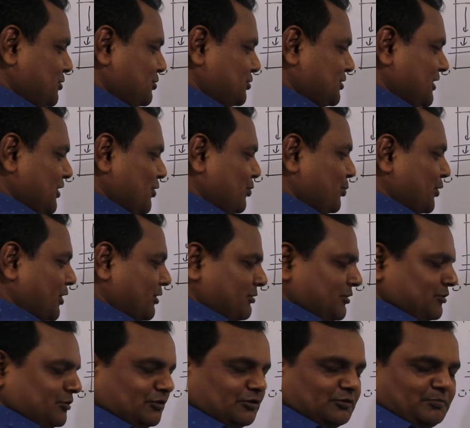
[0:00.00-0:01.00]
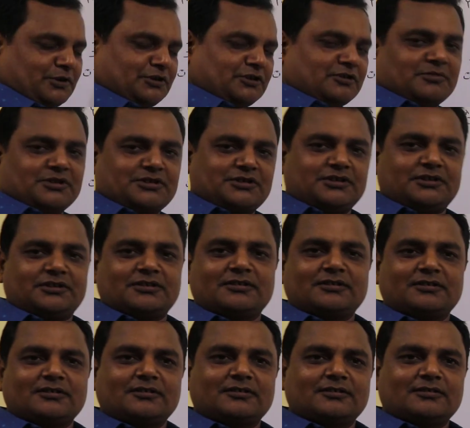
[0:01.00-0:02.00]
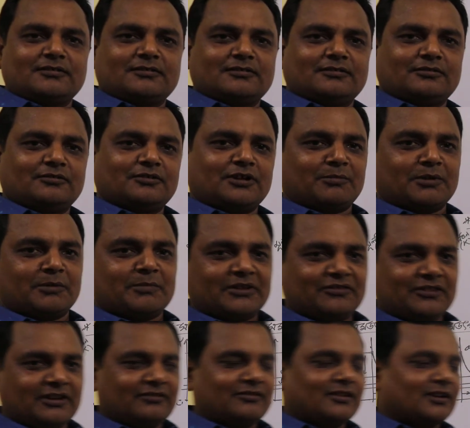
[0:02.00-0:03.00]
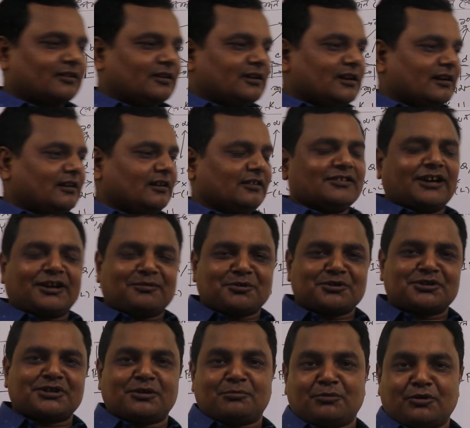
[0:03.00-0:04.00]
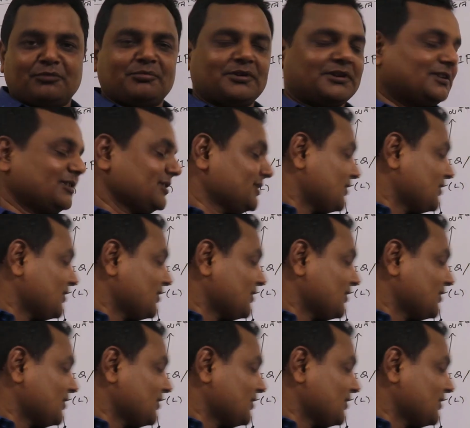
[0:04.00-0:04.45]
বিন্দুতে না উপরের বিন্দুতে উৎপাদন বেশি আমরা বেসিক যে ক্লিয়ারলি জানবো সে বলবে